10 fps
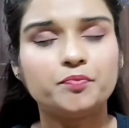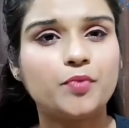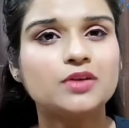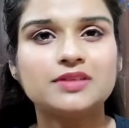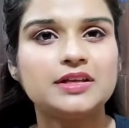
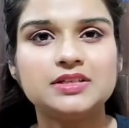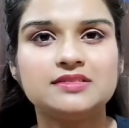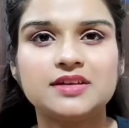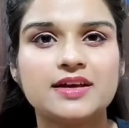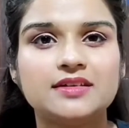बहुत सारी
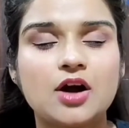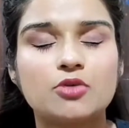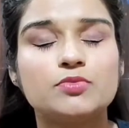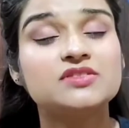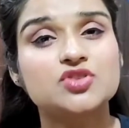चीज़ें ऐसे
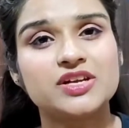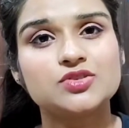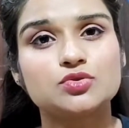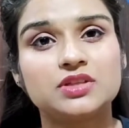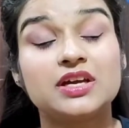हार्मोन्स
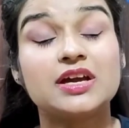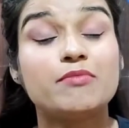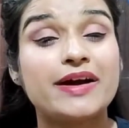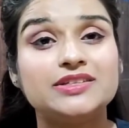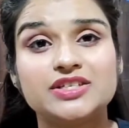चेंज होते
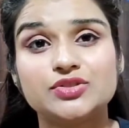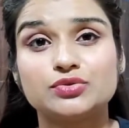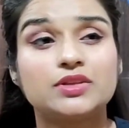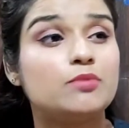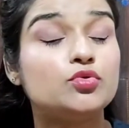हैं माइंड चेंज
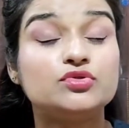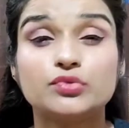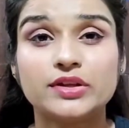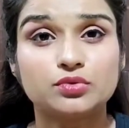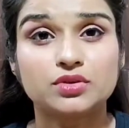होता है मूड
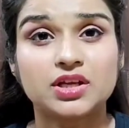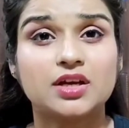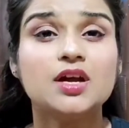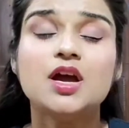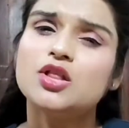स्विंग्स होते
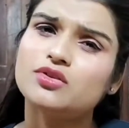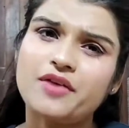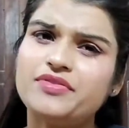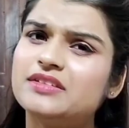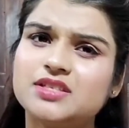हैं
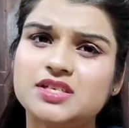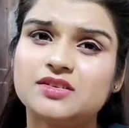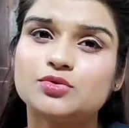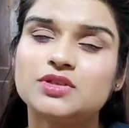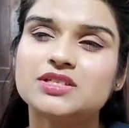काफ़ी ऐसी
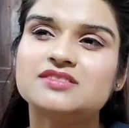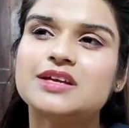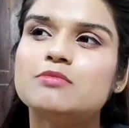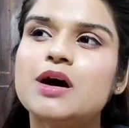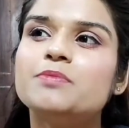चीज़ें होती हैं जिस
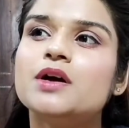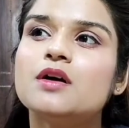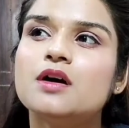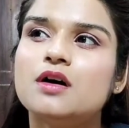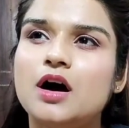टाइम आप
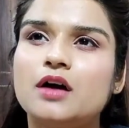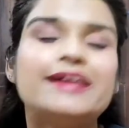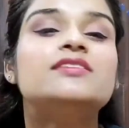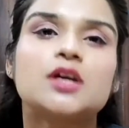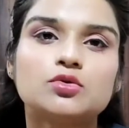
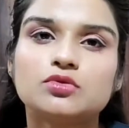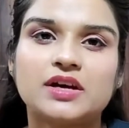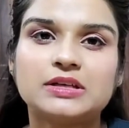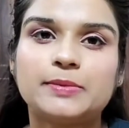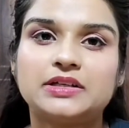रेस्ट करो तो
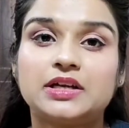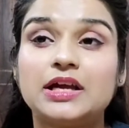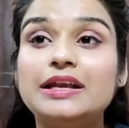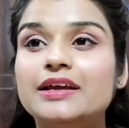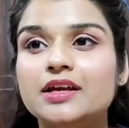ज़्यादा बेटर
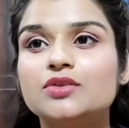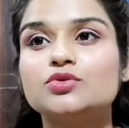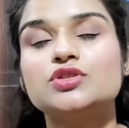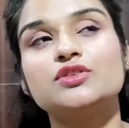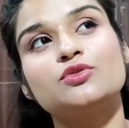है लेकिन
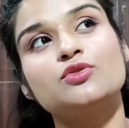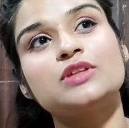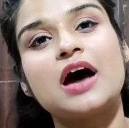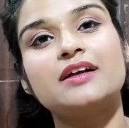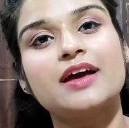कुछ चीज़ों को
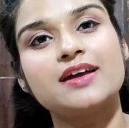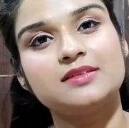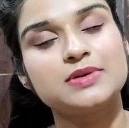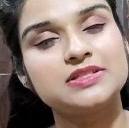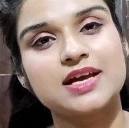धारणा
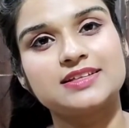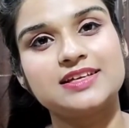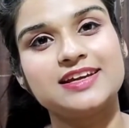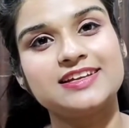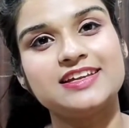ऐसी बन
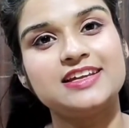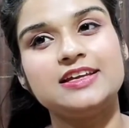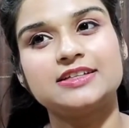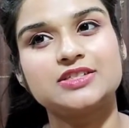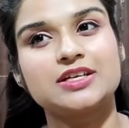जाती है
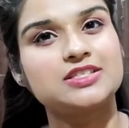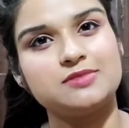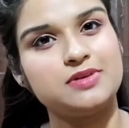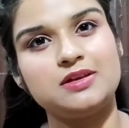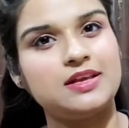कि अच्छा
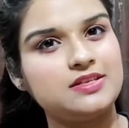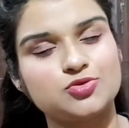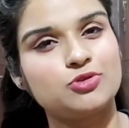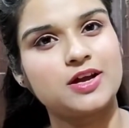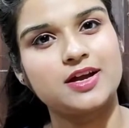किचन भी नहीं
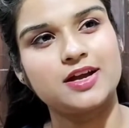छूना